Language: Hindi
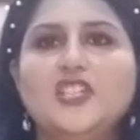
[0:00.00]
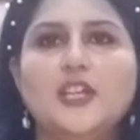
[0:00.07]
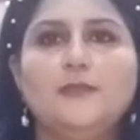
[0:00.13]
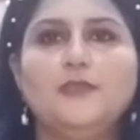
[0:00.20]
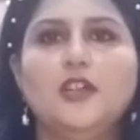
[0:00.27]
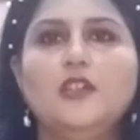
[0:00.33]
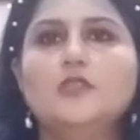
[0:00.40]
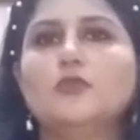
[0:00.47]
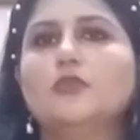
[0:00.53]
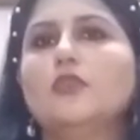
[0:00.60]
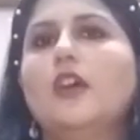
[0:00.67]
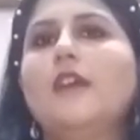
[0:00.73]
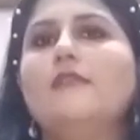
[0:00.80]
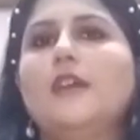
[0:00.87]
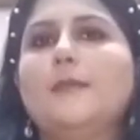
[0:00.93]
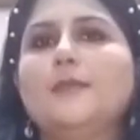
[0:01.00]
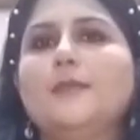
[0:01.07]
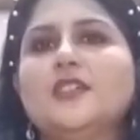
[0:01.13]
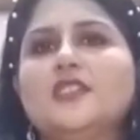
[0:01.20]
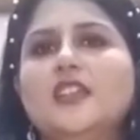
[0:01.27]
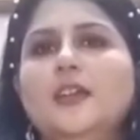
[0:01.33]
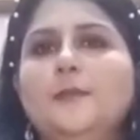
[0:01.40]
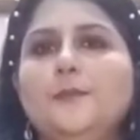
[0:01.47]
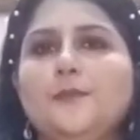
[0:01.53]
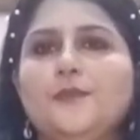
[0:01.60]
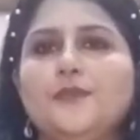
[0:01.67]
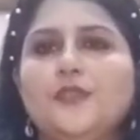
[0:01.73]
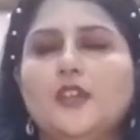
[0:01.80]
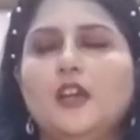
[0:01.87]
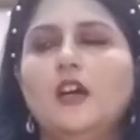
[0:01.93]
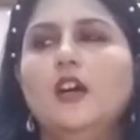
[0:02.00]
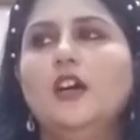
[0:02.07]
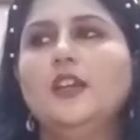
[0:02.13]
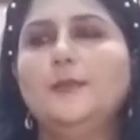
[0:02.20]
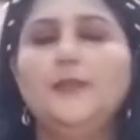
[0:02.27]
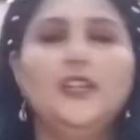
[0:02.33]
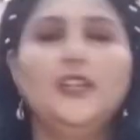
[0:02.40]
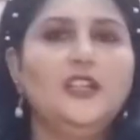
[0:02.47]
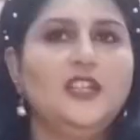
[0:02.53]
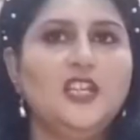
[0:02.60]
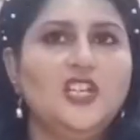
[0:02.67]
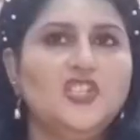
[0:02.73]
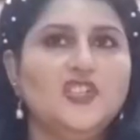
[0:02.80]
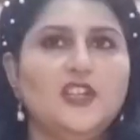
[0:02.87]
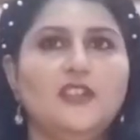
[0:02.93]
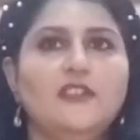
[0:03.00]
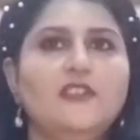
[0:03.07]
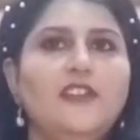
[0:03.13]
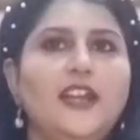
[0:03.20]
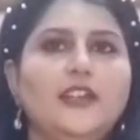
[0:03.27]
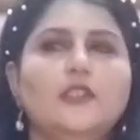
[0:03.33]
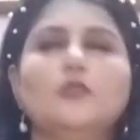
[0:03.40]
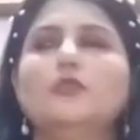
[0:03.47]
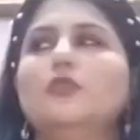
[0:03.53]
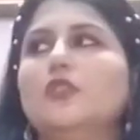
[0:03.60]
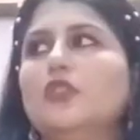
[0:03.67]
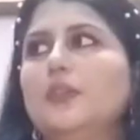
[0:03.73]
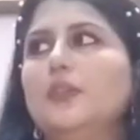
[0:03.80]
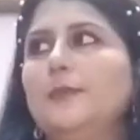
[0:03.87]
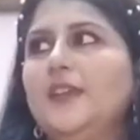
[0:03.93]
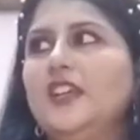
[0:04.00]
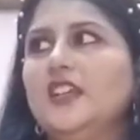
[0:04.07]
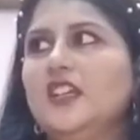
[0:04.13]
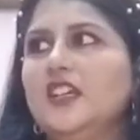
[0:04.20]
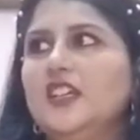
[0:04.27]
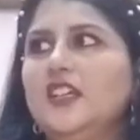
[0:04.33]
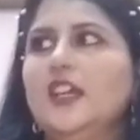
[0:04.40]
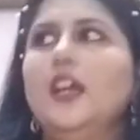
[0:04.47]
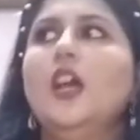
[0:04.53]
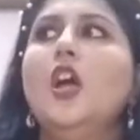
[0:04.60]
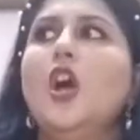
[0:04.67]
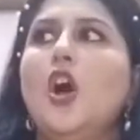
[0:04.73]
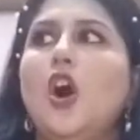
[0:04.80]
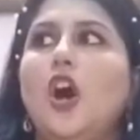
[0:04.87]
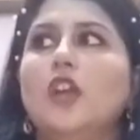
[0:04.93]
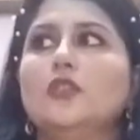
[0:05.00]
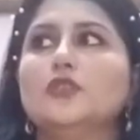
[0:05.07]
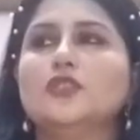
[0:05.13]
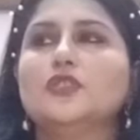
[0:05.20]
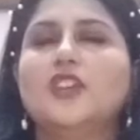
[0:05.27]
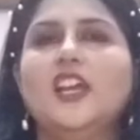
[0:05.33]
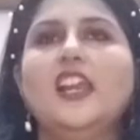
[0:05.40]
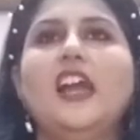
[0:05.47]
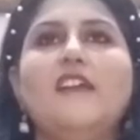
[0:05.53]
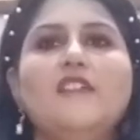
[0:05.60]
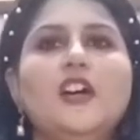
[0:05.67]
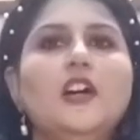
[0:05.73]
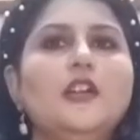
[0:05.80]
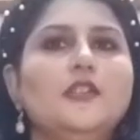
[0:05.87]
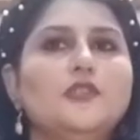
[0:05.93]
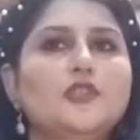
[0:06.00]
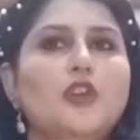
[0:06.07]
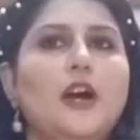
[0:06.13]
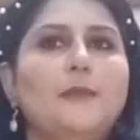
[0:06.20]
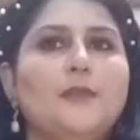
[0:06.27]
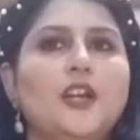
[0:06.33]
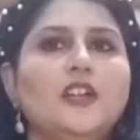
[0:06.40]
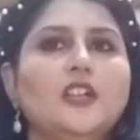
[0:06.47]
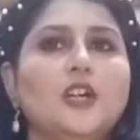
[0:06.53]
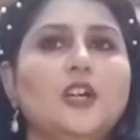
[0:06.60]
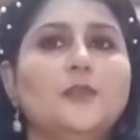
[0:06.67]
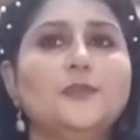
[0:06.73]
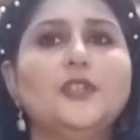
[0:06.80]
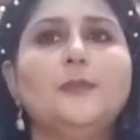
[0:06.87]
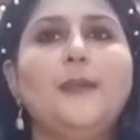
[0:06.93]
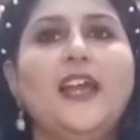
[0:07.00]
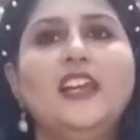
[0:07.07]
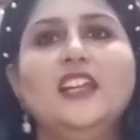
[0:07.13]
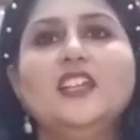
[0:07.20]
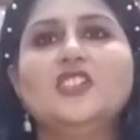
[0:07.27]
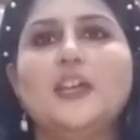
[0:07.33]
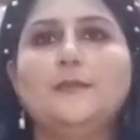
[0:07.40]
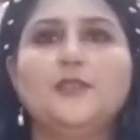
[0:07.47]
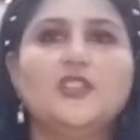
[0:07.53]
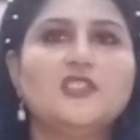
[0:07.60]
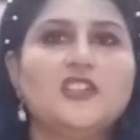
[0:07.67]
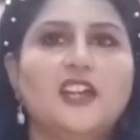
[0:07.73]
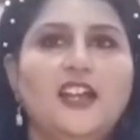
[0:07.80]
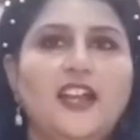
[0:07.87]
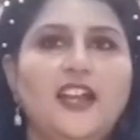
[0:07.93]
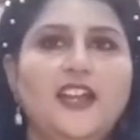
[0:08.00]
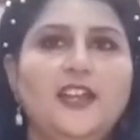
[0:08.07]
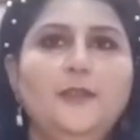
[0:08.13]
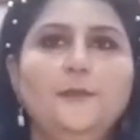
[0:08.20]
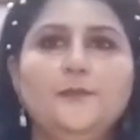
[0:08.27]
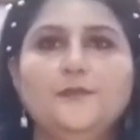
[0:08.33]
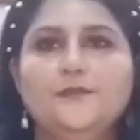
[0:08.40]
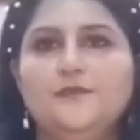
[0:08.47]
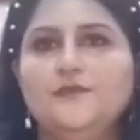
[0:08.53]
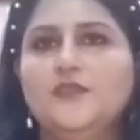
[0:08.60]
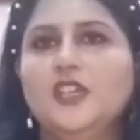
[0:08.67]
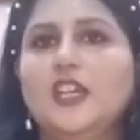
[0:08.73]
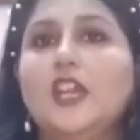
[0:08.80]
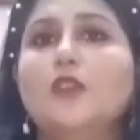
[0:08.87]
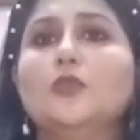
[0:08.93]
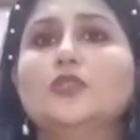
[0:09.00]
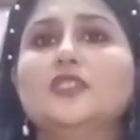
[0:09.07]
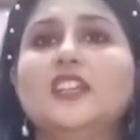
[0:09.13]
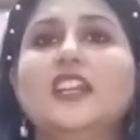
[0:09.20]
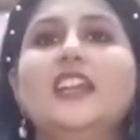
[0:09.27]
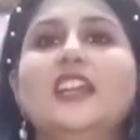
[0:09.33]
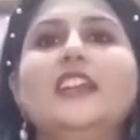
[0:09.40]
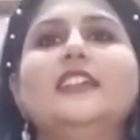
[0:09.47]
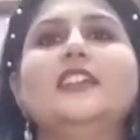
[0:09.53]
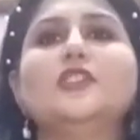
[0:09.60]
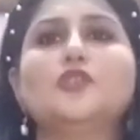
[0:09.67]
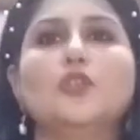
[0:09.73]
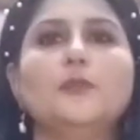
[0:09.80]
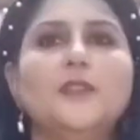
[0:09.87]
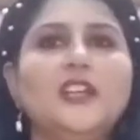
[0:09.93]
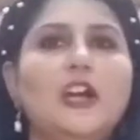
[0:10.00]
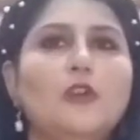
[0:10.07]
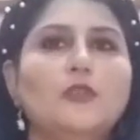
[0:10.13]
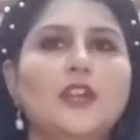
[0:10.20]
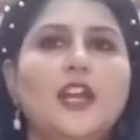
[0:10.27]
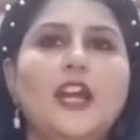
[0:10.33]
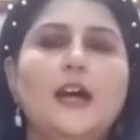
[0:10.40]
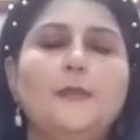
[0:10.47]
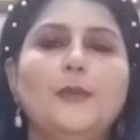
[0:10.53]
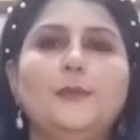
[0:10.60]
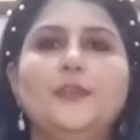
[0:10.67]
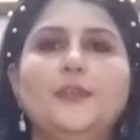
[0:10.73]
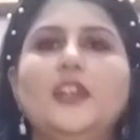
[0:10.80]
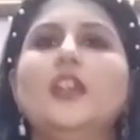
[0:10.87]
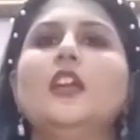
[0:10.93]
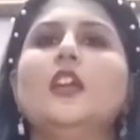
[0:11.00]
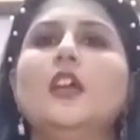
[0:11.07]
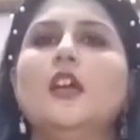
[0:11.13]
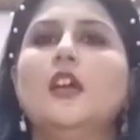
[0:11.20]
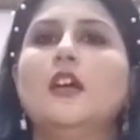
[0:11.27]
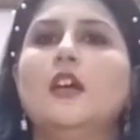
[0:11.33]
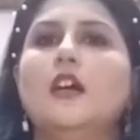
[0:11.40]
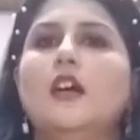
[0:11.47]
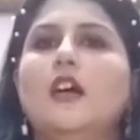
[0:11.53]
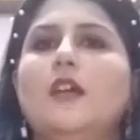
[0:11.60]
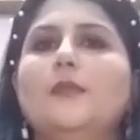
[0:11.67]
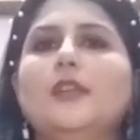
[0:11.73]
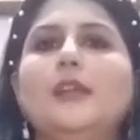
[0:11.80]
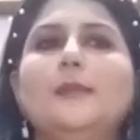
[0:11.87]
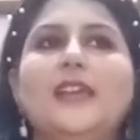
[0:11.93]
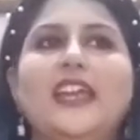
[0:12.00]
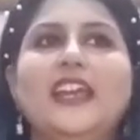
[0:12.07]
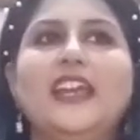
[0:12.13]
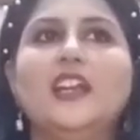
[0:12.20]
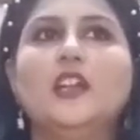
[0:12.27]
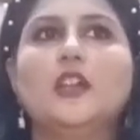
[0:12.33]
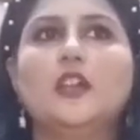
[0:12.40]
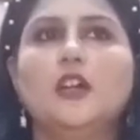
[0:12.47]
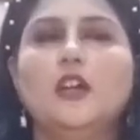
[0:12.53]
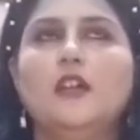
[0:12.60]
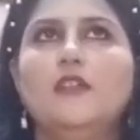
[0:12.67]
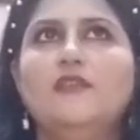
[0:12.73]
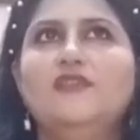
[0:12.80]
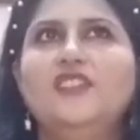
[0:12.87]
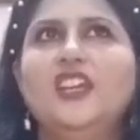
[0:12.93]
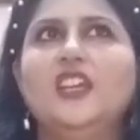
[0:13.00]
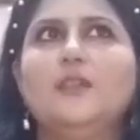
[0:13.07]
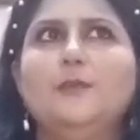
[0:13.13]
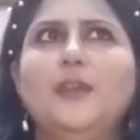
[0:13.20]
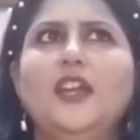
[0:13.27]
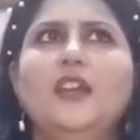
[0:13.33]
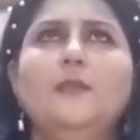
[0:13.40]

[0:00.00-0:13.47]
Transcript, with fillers: चैप्टर्स उनको आप वापस से रिपीट कीजिए राइट उनको रिपीट कीजिए और उसके अलावा जो आपके टर्म से पहले चैप्टर्स कराए हैं ठीक है उससे रिलेटेड जो भी डाउट है आप अपनी मतलब एक वीक में